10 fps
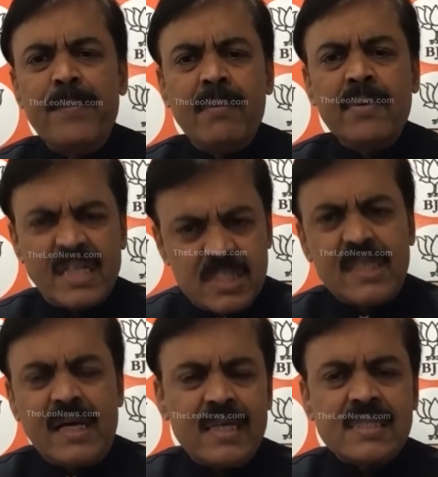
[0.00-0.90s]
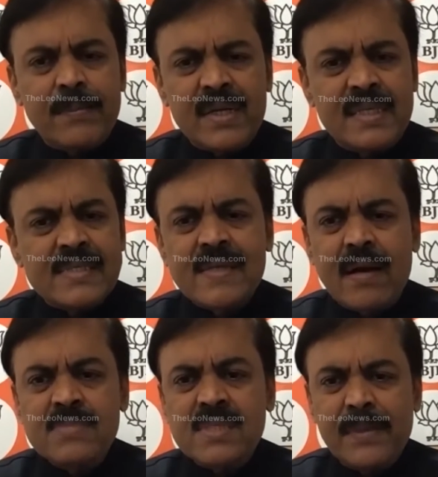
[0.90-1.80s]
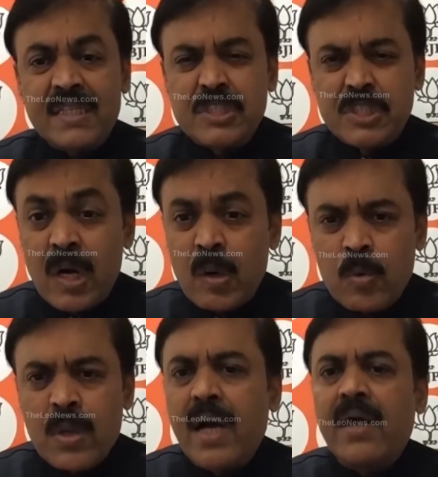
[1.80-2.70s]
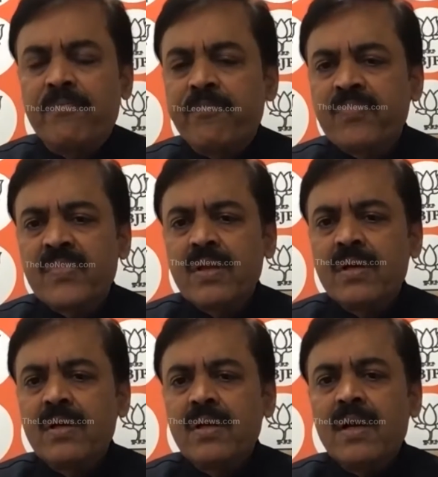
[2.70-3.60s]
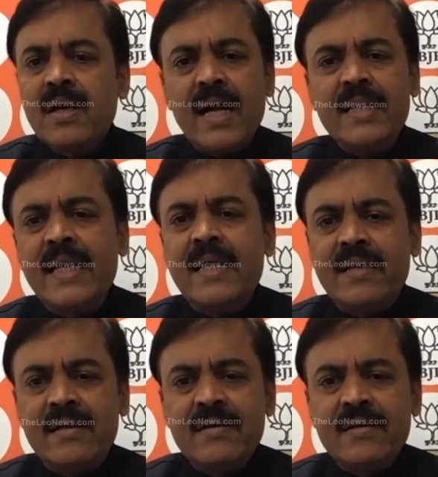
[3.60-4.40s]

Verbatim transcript: మేము ఖచ్చితంగా సమర్థిస్తాం సమర్థించాం కూడా కానీ